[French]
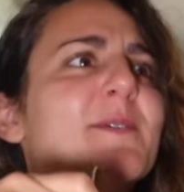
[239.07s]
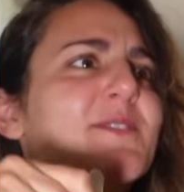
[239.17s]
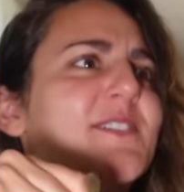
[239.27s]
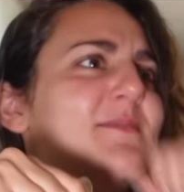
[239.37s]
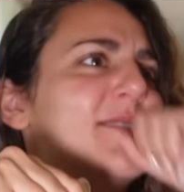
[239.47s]

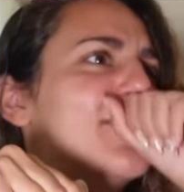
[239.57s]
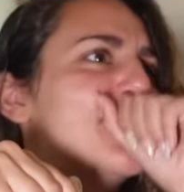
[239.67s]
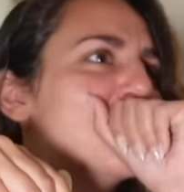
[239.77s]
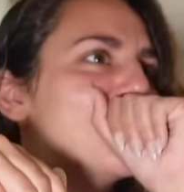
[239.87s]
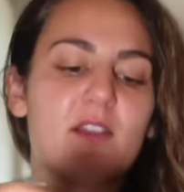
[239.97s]
que j'ai mis.
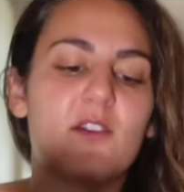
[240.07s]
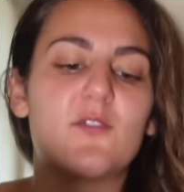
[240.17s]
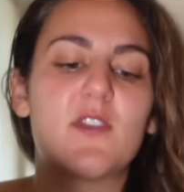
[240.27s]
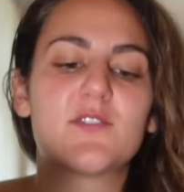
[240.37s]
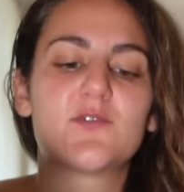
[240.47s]
Alors,
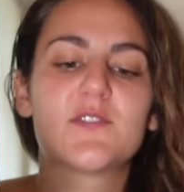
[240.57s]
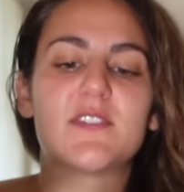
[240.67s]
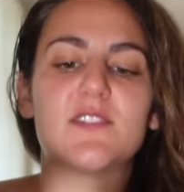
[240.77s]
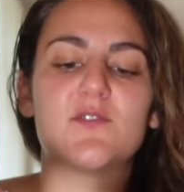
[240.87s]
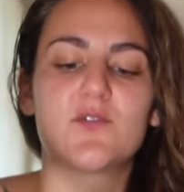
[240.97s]
la sauce,
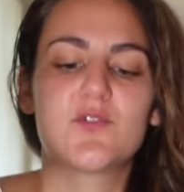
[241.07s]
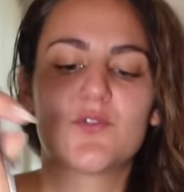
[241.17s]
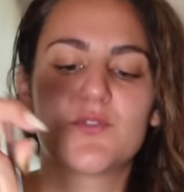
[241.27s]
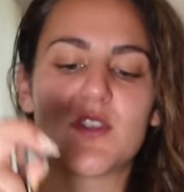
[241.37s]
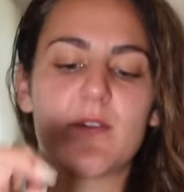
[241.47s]
c'est sauce
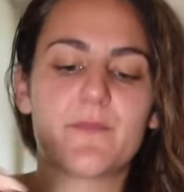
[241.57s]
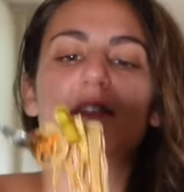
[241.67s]
soja